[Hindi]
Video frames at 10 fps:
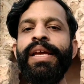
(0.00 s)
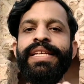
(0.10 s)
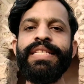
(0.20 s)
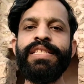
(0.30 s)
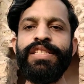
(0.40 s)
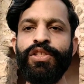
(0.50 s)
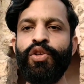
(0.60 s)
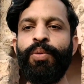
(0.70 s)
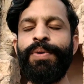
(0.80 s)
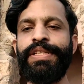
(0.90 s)
ये इसी
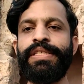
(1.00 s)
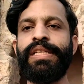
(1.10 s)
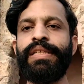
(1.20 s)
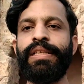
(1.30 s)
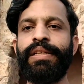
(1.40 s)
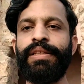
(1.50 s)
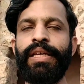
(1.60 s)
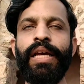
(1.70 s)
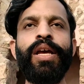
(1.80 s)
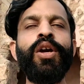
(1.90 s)
के ऊपर डिस्कस करते
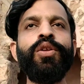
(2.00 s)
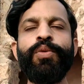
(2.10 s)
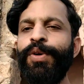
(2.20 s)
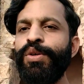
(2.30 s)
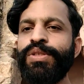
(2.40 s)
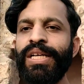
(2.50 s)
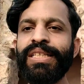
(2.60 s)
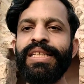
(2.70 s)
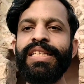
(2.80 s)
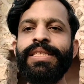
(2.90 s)
हैं तो वीडियो स्टार्ट
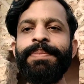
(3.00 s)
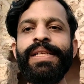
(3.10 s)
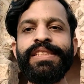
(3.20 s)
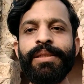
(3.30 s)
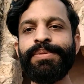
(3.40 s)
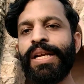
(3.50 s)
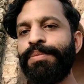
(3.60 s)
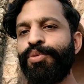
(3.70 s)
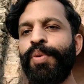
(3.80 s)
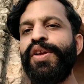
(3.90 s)
करने से पहले
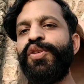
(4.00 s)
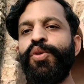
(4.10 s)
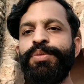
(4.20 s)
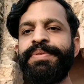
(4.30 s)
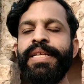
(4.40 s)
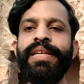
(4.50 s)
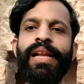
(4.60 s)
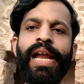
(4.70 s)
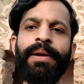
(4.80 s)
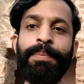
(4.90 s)
सब्सक्राइब टू तो यूट्यूब
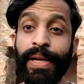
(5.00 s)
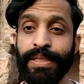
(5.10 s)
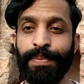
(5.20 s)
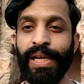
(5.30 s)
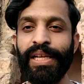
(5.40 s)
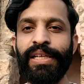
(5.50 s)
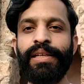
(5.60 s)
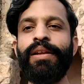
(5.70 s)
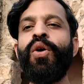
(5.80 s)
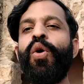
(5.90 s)
चैनल एंड प्रेस
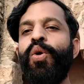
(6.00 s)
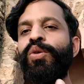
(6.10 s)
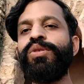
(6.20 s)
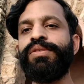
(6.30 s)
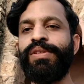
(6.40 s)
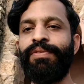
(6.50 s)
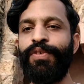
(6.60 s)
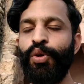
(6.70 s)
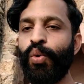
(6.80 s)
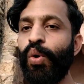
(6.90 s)
बेलाइकन और
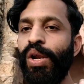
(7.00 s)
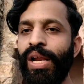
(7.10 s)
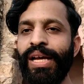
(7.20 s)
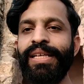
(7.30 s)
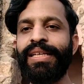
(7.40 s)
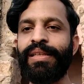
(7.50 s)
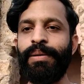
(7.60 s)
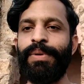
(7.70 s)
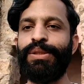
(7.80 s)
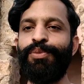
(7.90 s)
वीडियो को लाइक करना
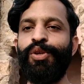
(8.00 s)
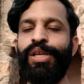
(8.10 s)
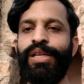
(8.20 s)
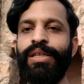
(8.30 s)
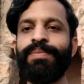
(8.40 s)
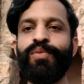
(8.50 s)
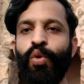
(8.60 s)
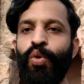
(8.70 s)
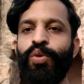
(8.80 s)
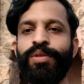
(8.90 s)
मत भूलिएगा
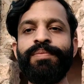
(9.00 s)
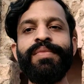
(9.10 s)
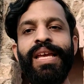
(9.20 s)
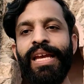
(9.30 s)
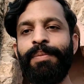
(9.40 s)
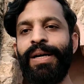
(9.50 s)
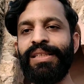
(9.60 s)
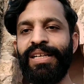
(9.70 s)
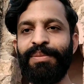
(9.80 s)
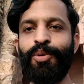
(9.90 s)
और एक
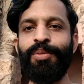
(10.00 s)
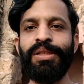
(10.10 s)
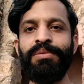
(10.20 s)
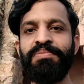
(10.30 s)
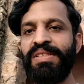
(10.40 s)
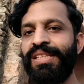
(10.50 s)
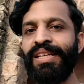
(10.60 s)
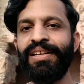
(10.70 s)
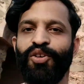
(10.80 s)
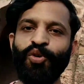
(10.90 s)
बात आपको पता ये
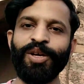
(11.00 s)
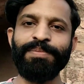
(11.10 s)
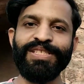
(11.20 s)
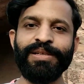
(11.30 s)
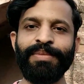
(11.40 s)
देख रहे होंगे पीछे